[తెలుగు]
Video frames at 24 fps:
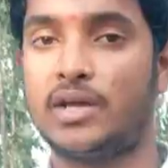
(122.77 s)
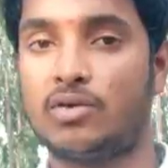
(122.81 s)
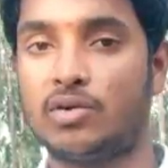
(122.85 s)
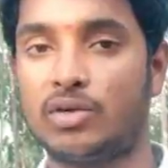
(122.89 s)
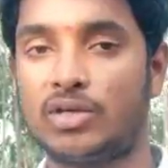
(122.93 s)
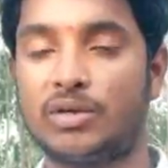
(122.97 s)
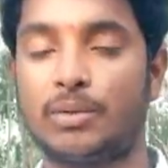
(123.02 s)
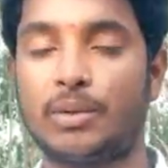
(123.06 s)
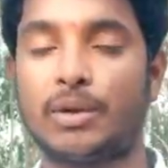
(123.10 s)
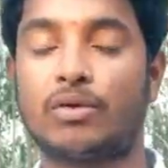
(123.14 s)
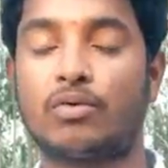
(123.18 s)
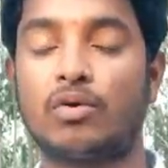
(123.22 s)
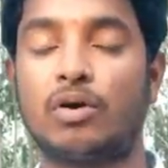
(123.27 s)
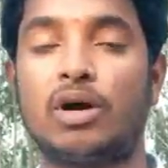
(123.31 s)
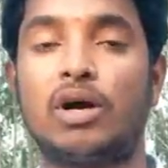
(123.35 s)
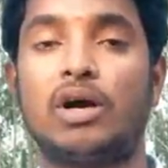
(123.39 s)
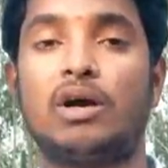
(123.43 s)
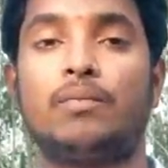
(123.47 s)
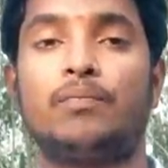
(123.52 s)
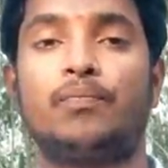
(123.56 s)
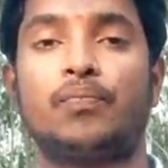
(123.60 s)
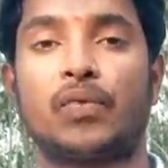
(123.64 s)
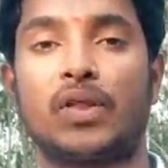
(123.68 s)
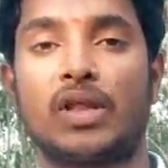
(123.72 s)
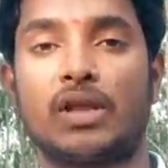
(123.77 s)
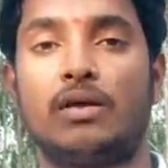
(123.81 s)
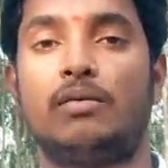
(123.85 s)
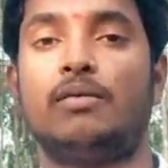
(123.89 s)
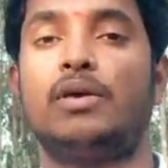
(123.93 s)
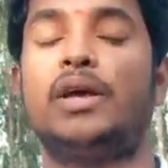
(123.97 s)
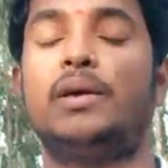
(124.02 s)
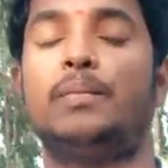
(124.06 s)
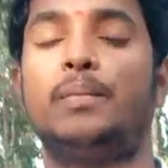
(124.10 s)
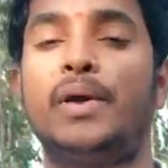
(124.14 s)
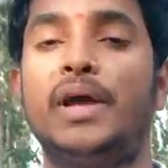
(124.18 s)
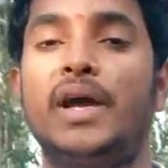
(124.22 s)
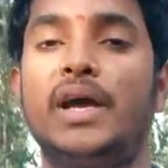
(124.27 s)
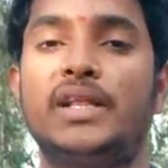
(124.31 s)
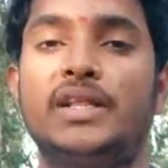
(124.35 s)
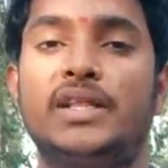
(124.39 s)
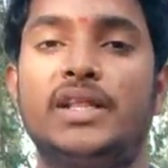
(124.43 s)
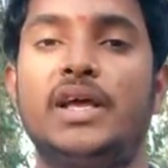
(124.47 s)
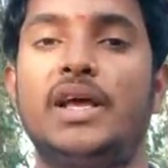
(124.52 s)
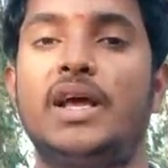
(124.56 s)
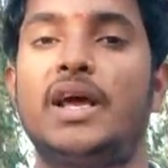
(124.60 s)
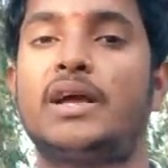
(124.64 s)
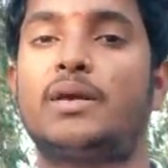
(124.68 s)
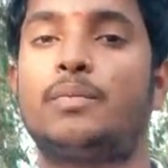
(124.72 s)
ఇంకొంచెం ఎక్కువ ఎంబీ
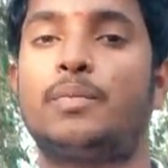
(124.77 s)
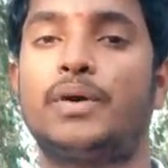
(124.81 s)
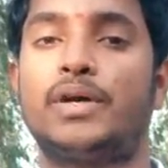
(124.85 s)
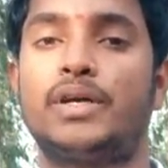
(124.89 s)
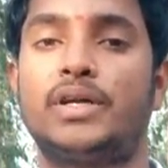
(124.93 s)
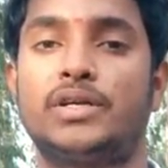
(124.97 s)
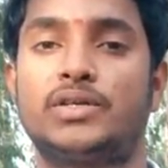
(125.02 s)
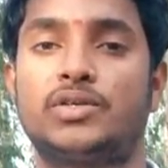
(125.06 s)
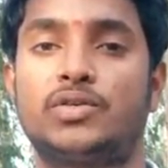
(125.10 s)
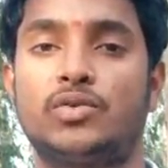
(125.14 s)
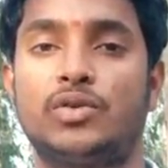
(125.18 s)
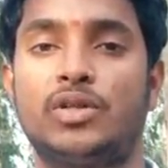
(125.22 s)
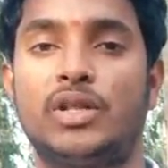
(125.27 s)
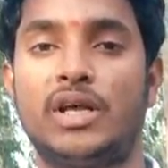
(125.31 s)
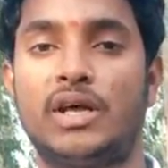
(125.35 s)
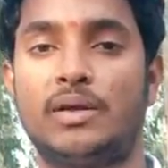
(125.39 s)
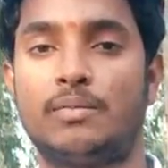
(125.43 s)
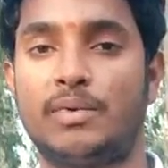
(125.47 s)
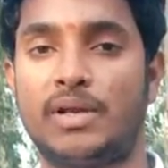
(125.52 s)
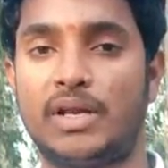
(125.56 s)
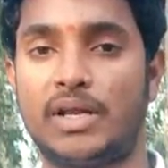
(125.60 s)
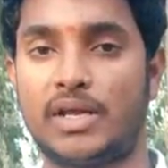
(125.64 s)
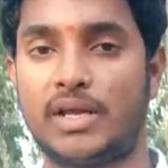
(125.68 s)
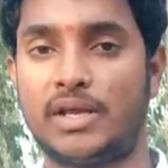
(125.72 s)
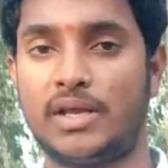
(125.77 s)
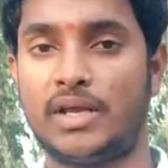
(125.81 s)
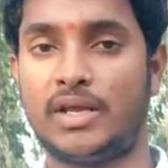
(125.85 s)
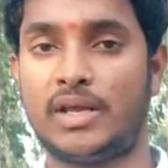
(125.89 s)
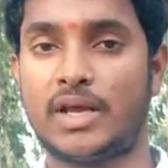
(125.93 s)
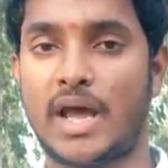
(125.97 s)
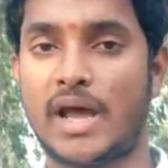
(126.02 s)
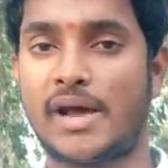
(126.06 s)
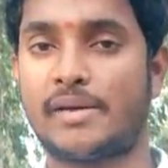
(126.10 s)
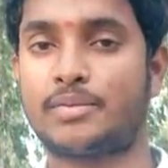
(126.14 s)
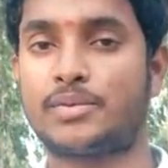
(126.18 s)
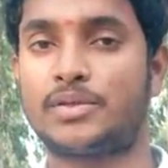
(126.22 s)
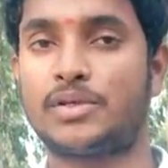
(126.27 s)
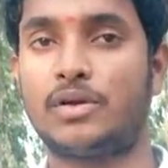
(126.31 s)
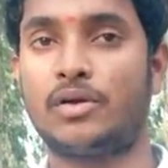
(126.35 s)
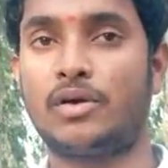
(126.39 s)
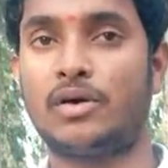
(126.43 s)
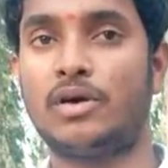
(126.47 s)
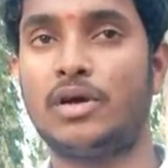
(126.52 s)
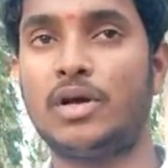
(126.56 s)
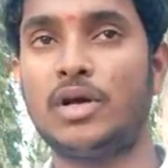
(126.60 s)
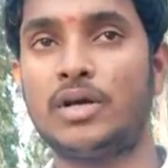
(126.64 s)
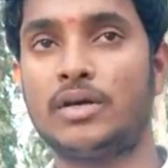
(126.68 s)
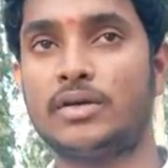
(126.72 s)
అయితే యాక్టివై చేస్తుంది అది మనకి
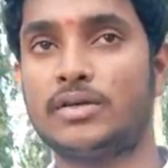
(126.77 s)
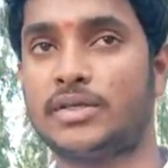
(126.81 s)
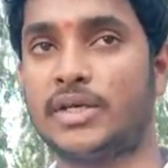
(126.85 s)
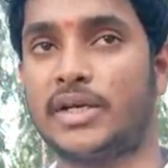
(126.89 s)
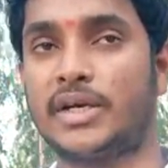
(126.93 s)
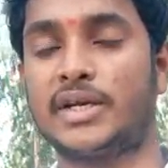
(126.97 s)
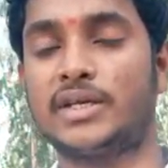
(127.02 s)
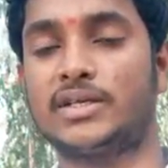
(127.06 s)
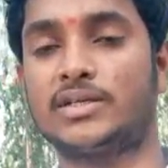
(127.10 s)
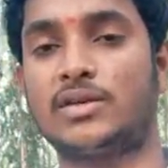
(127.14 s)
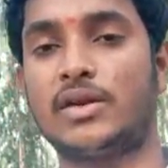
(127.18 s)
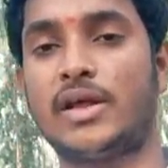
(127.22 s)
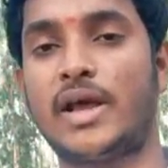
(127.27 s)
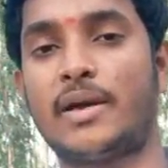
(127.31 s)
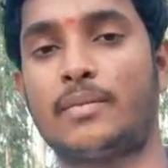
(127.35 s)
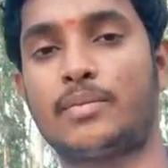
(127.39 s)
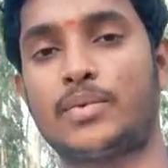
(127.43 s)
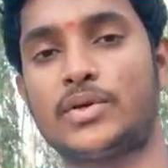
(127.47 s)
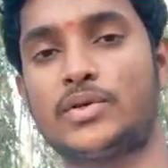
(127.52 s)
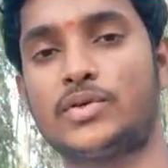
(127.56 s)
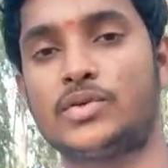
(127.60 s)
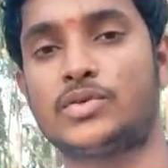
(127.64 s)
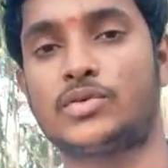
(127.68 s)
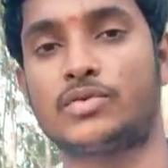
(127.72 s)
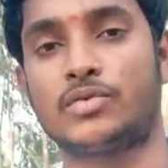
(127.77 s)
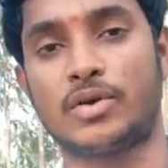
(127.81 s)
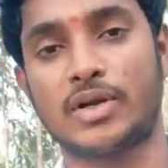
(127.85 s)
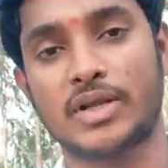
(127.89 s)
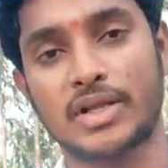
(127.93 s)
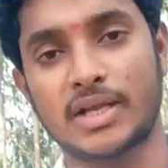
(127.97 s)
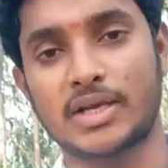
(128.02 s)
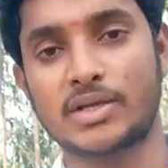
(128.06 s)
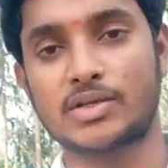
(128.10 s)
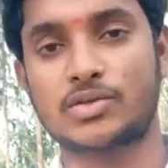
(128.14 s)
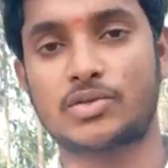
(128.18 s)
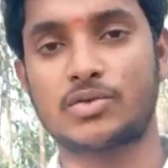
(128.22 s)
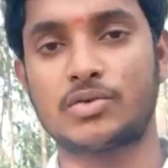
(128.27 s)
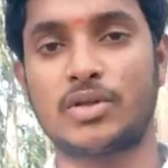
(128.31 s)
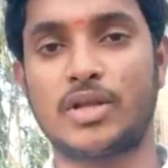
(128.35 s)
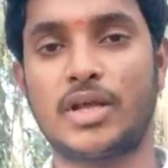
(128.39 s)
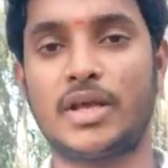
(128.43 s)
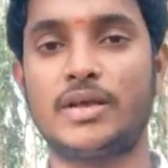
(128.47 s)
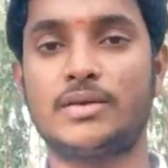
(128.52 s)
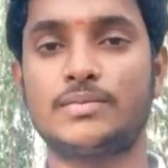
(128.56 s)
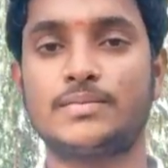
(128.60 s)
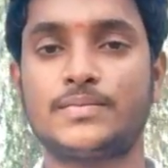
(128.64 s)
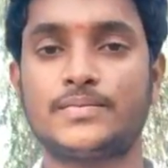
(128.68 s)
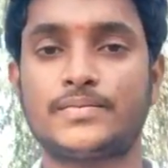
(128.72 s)
యాప్స్లో సెట్టింగ్స్లో యాప్లో చూసుకుంటే తెలుస్తుంది